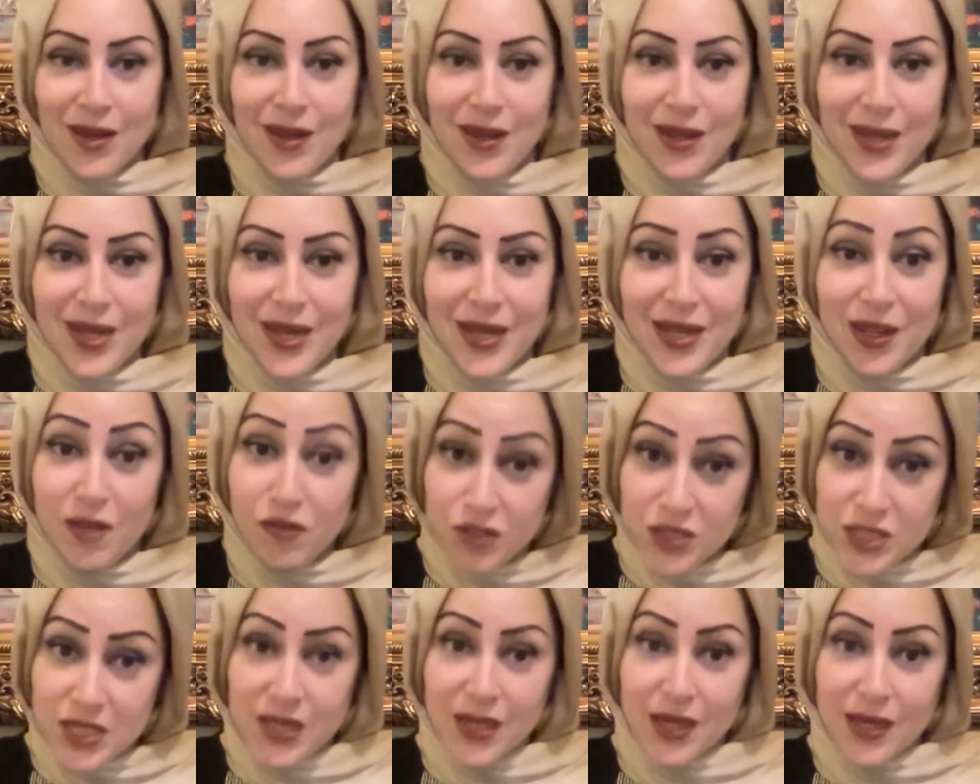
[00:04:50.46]

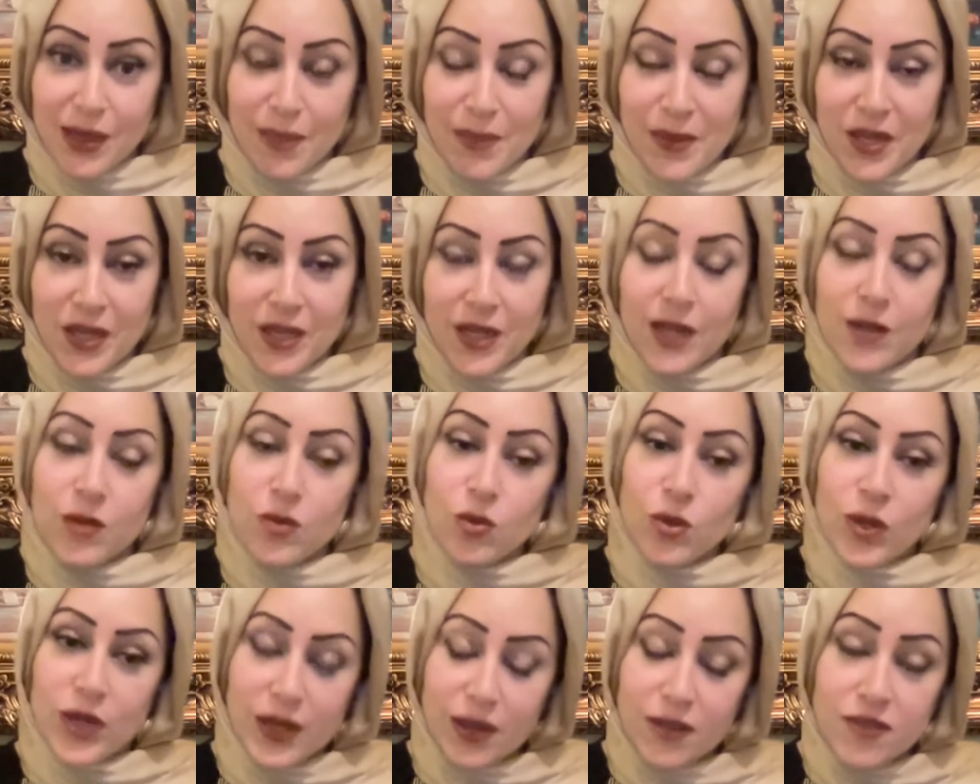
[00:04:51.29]
لنفسك كمان
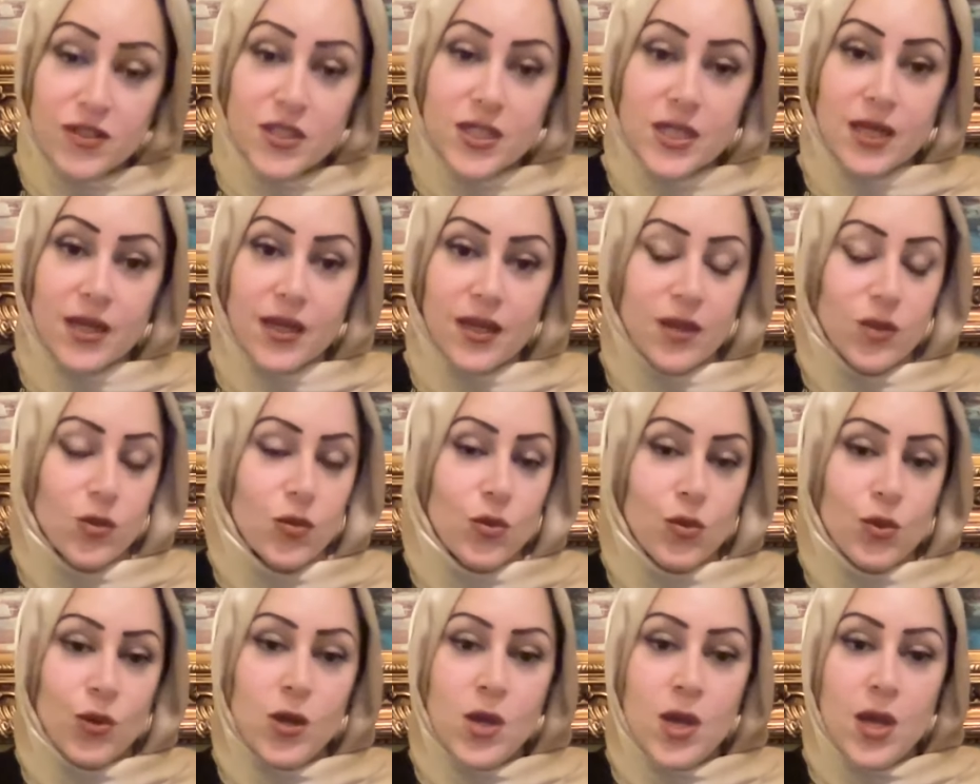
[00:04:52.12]
لانه لنفسك
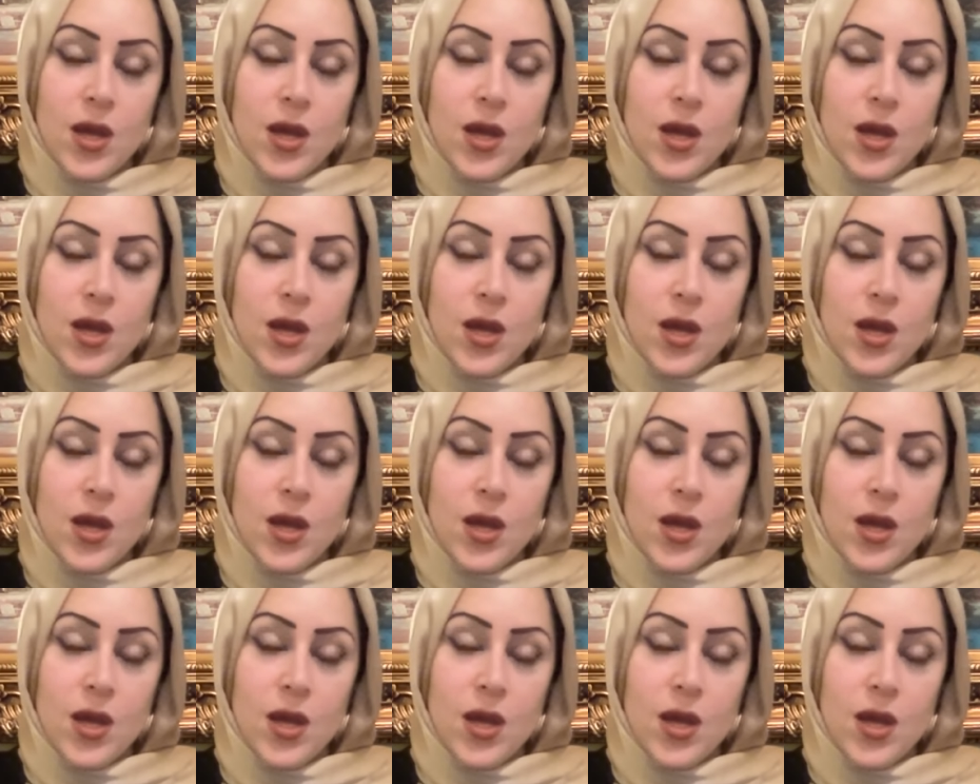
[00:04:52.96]
انه